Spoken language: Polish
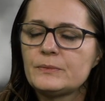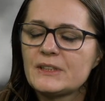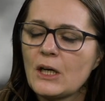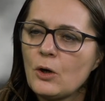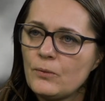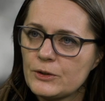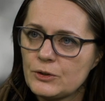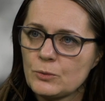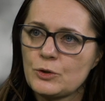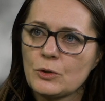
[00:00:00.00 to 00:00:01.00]
zachować
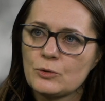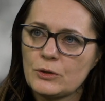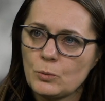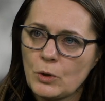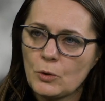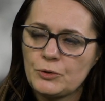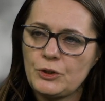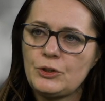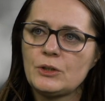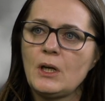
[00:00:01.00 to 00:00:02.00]
tą ciążę,
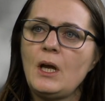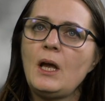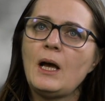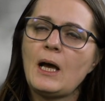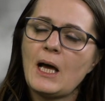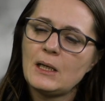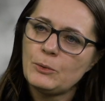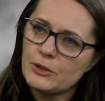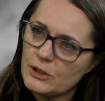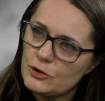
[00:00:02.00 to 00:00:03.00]
urodzić,
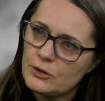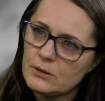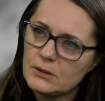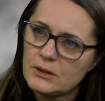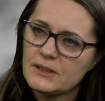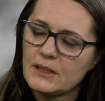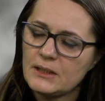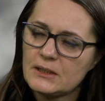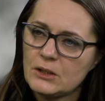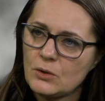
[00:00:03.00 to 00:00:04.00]
albo też e,
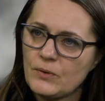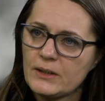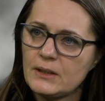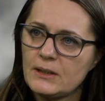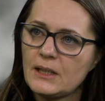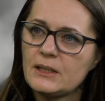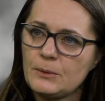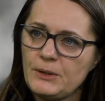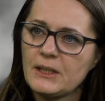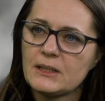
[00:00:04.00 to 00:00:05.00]
zostanie skierowana na
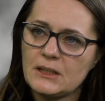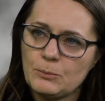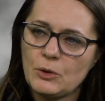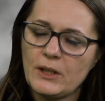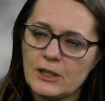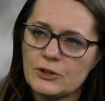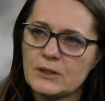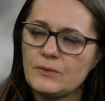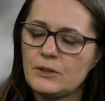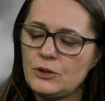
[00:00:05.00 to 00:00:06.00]
terminację, bo lekarz
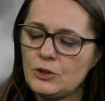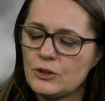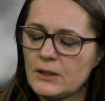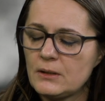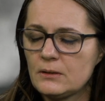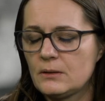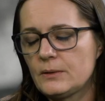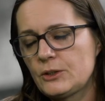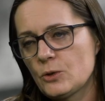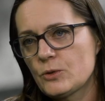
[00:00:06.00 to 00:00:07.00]
stwierdzi, że
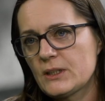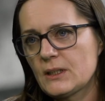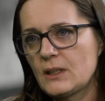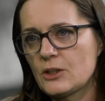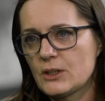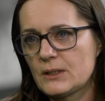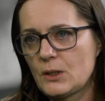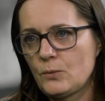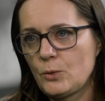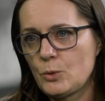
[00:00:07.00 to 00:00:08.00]
ciąża zagraża
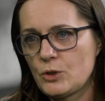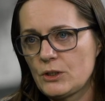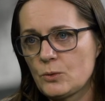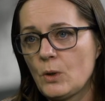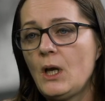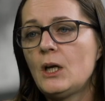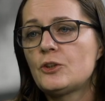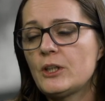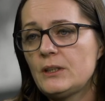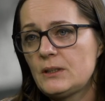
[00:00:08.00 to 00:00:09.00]
zdrowiu i życiu.
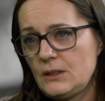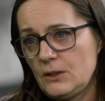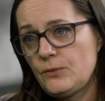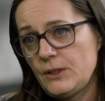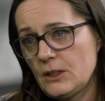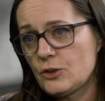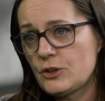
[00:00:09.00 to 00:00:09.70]
Część bo są wyjeżdża. tacy